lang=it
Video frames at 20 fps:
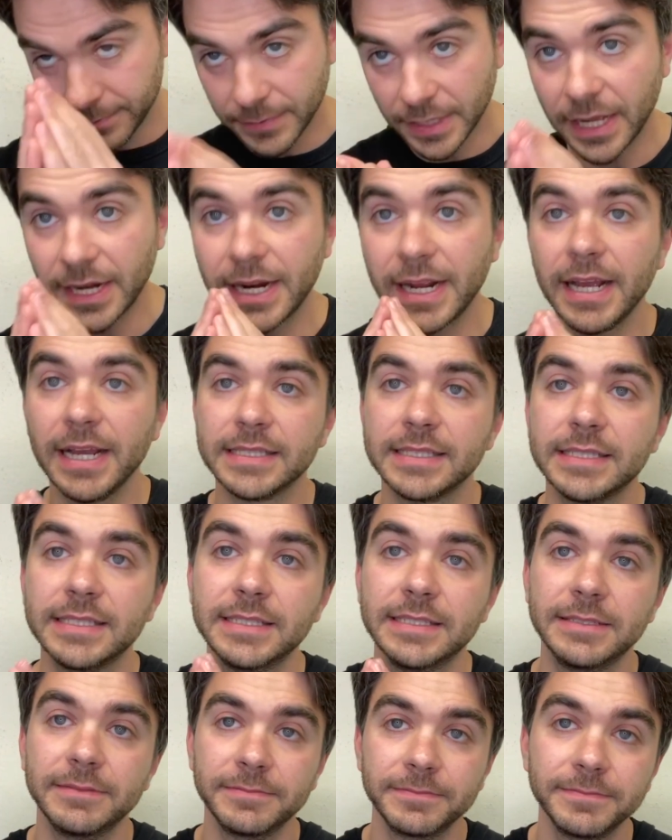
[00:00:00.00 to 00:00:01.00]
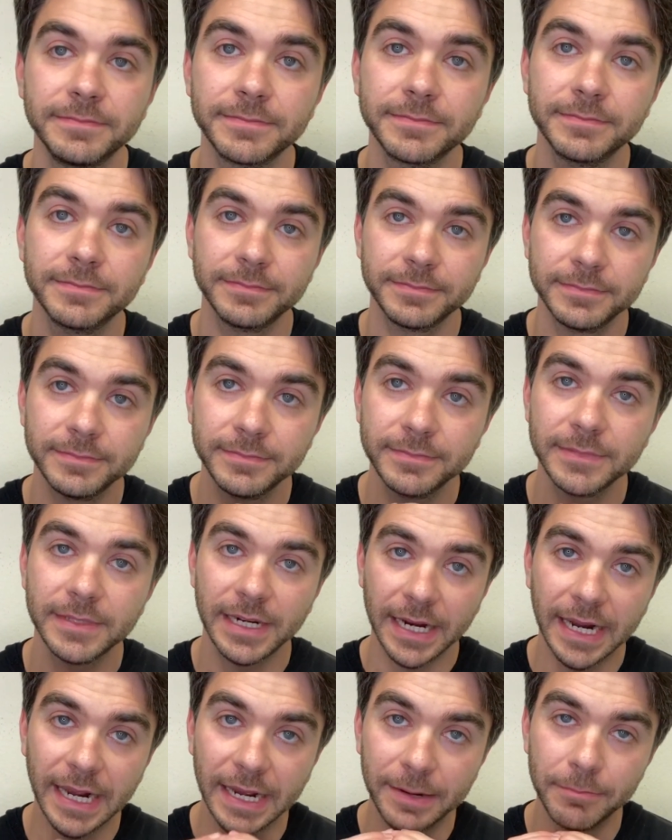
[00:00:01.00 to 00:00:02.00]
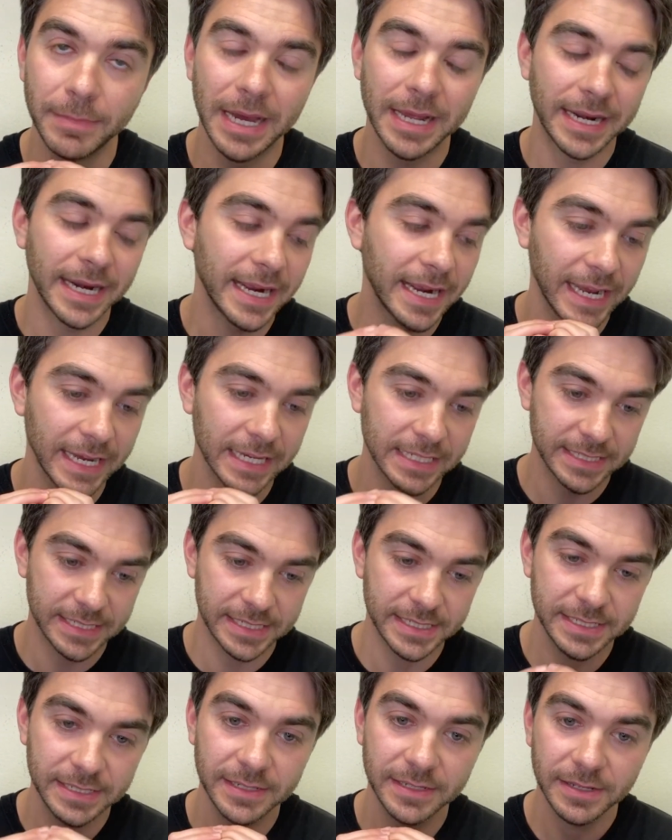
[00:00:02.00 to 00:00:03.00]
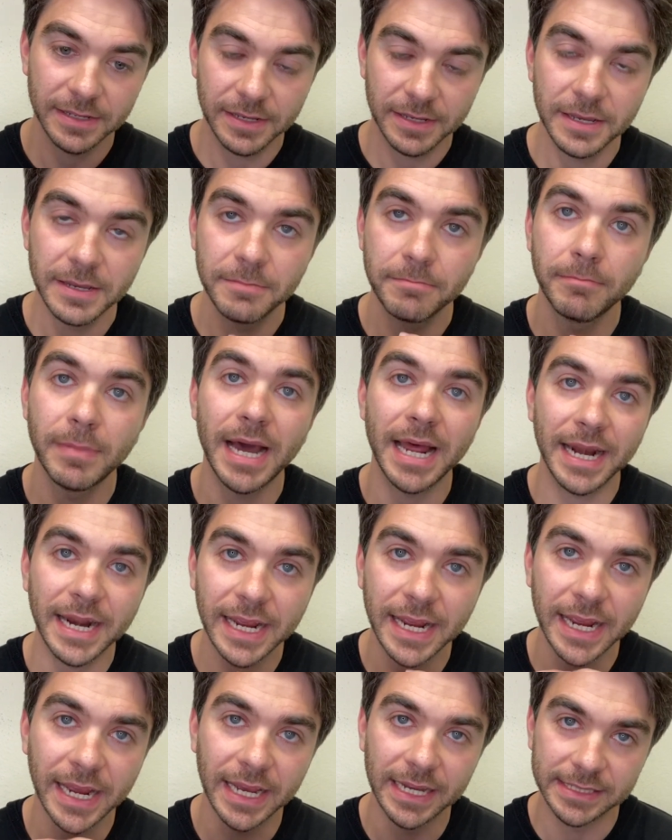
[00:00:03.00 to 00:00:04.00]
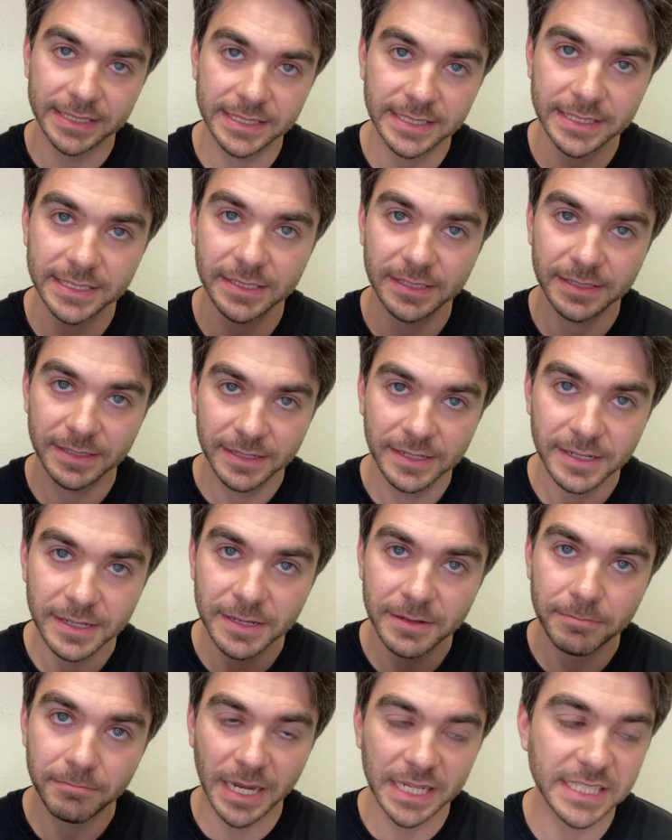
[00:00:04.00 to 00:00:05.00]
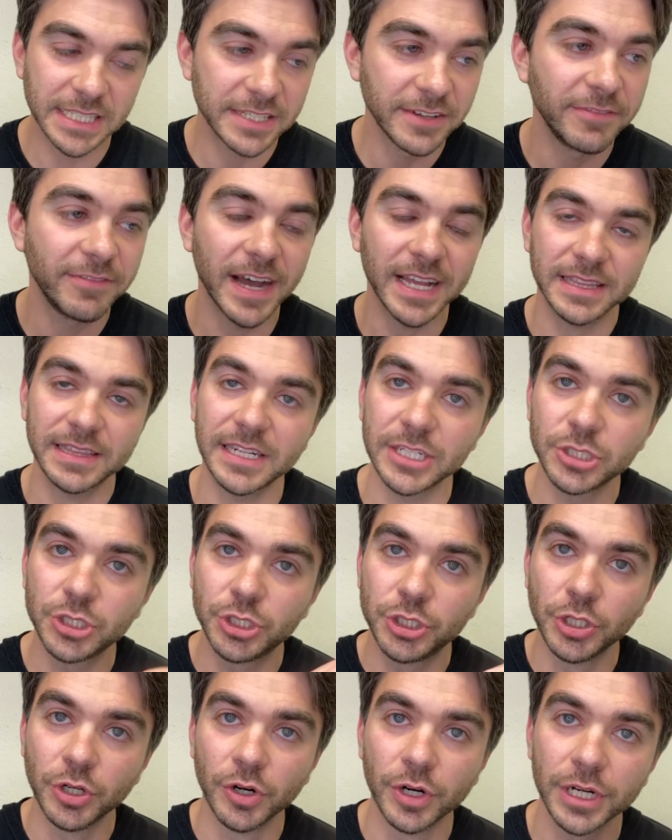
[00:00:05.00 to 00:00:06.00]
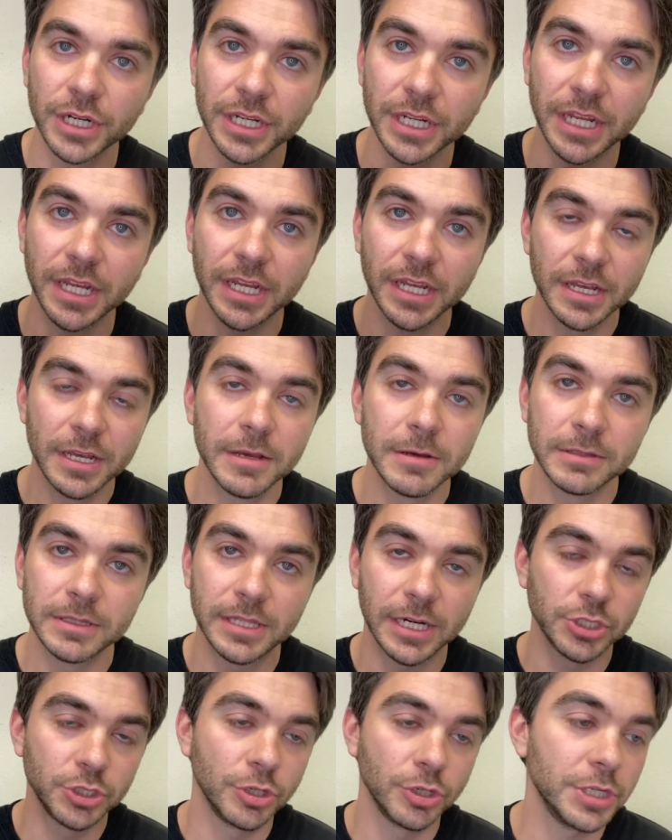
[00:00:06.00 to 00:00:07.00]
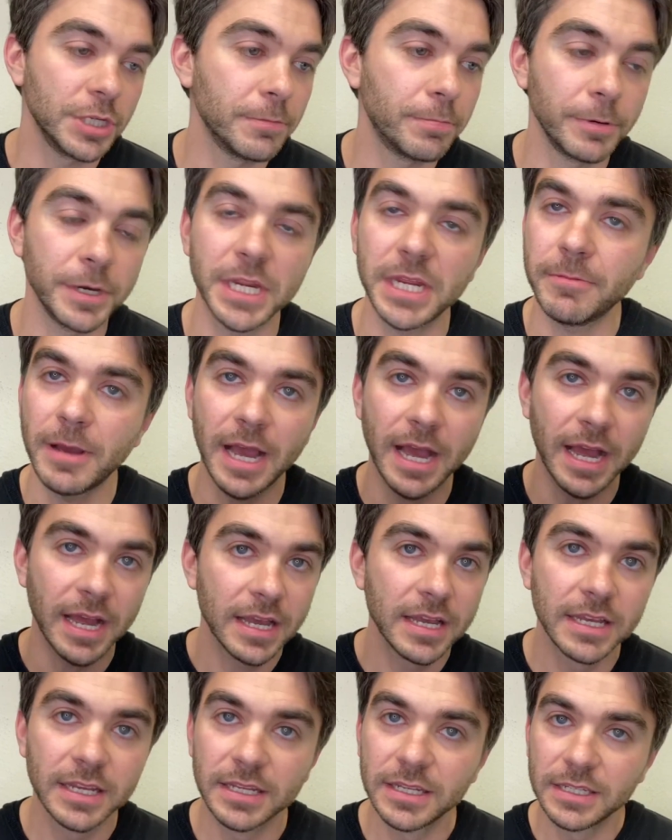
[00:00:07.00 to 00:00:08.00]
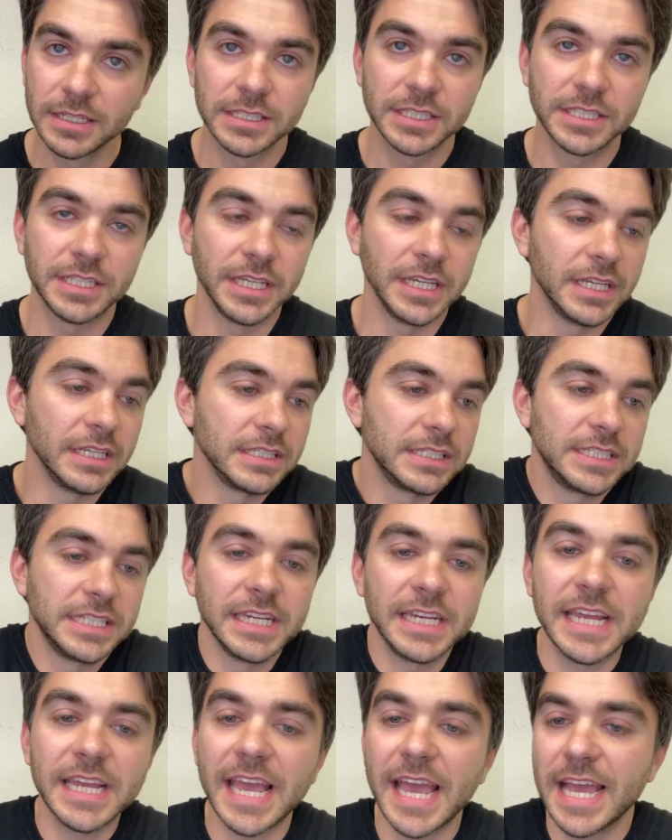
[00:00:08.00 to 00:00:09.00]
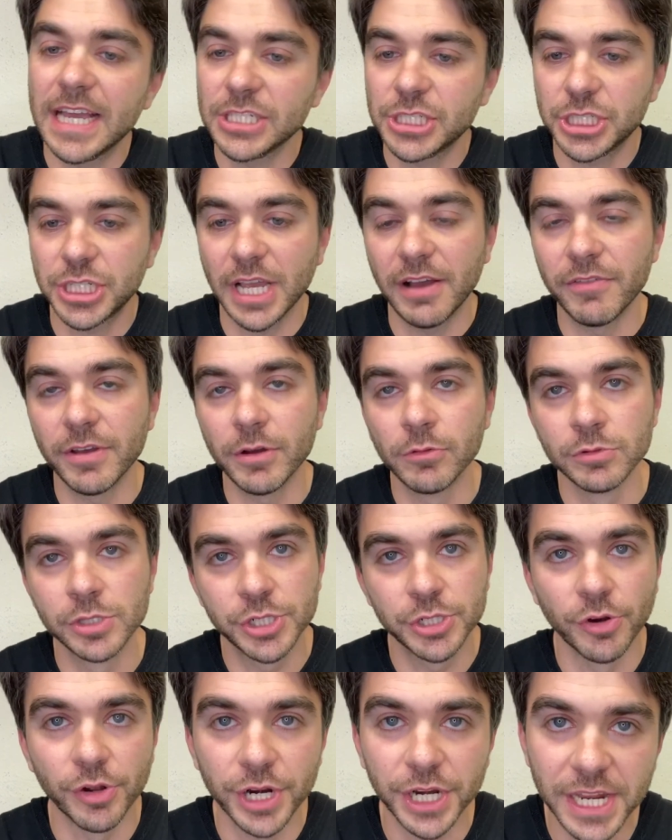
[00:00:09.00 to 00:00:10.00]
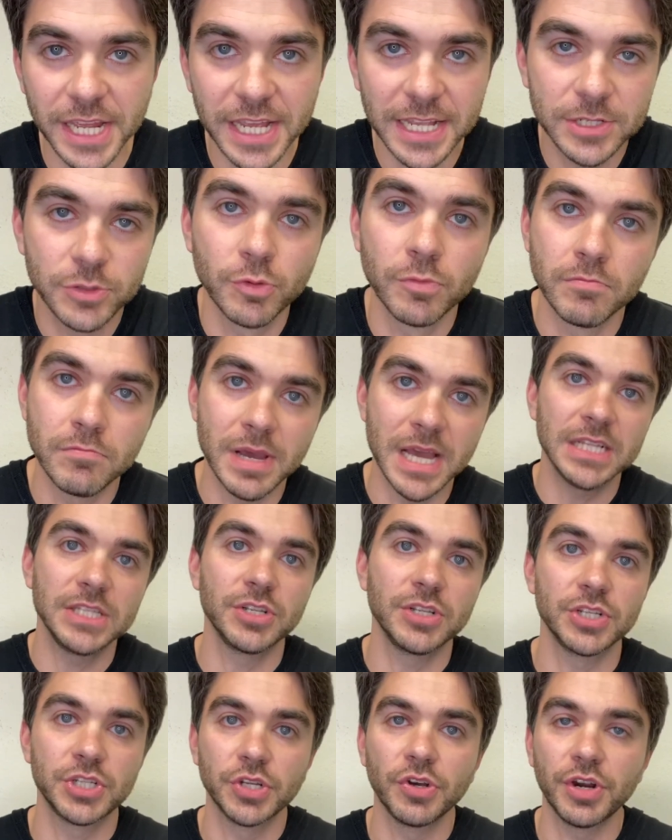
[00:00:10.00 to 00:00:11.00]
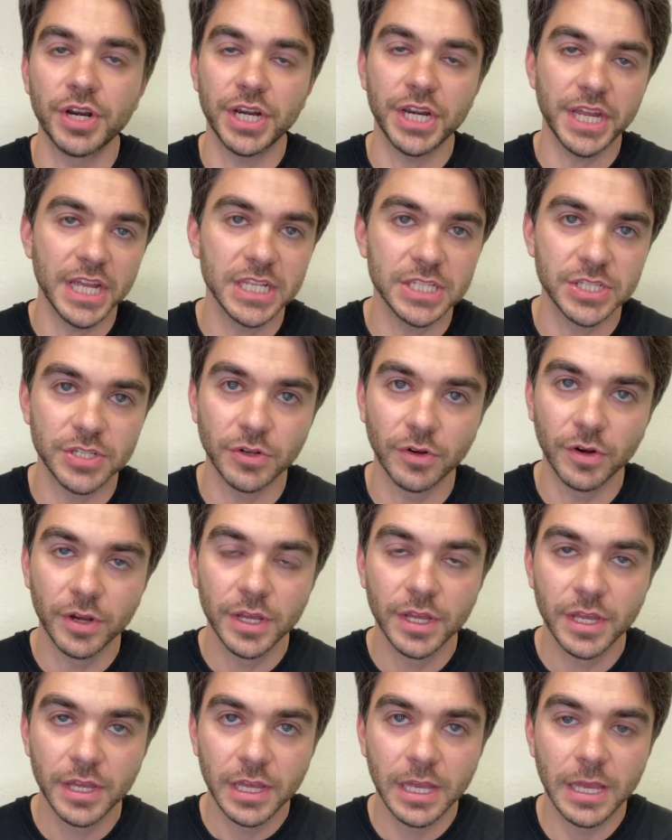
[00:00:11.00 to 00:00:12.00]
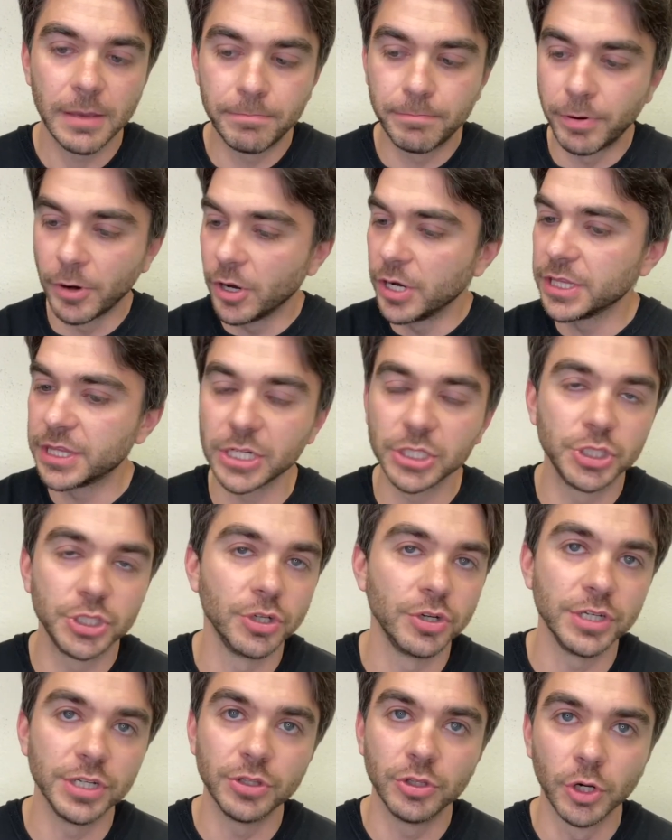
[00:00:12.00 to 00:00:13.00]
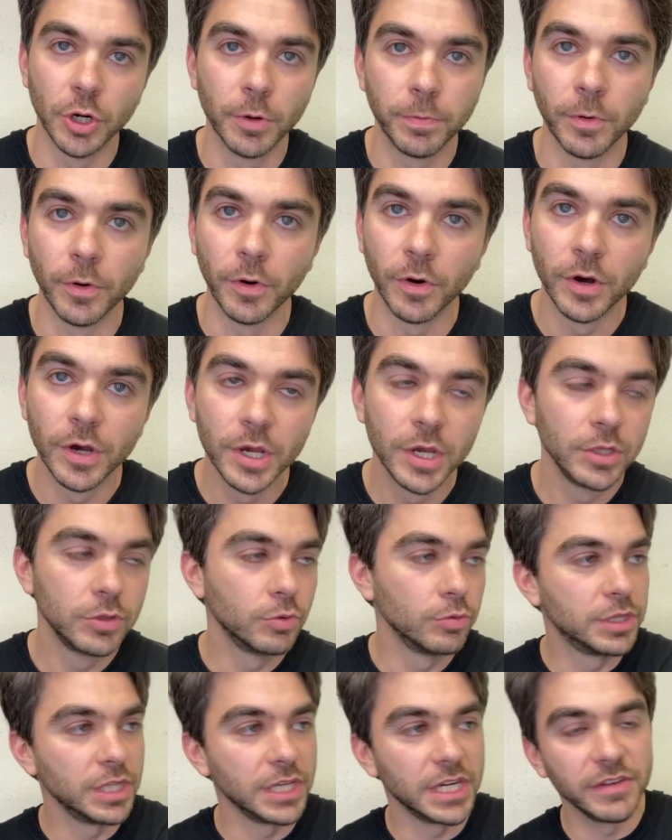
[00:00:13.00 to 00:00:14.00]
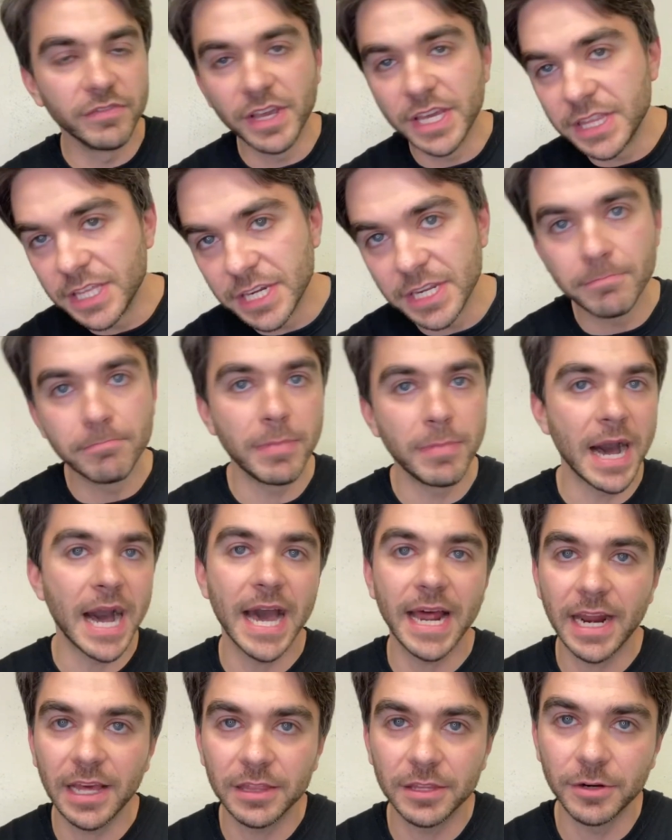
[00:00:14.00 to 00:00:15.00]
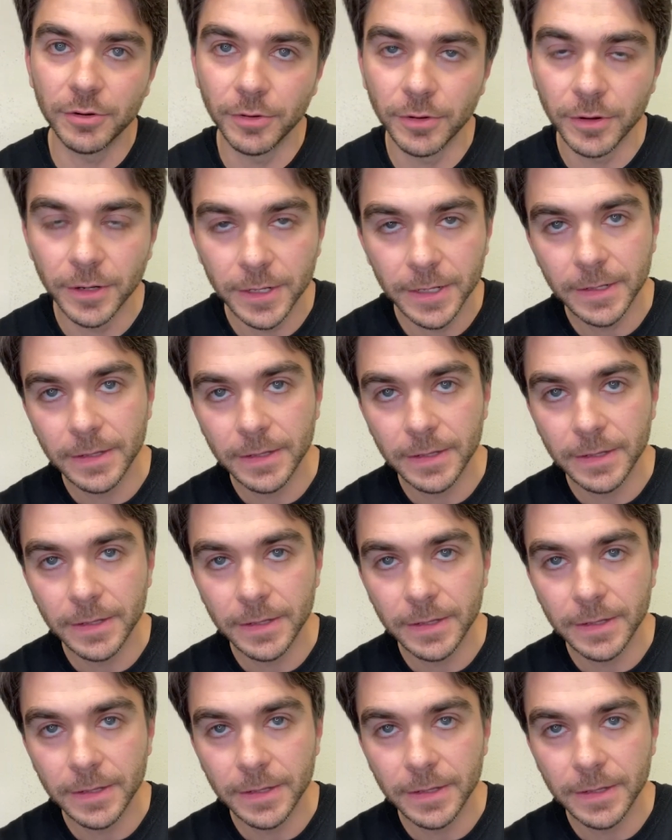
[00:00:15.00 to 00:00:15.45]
Ragazzi, eh, ma ragazzi, ma ragazzi, ma si fa tre giorni, tre giorni prima si, si riesce a avere un sorriso, un mezzo sorriso, e poi tre giorni dopo tu ti rivedi in baratro.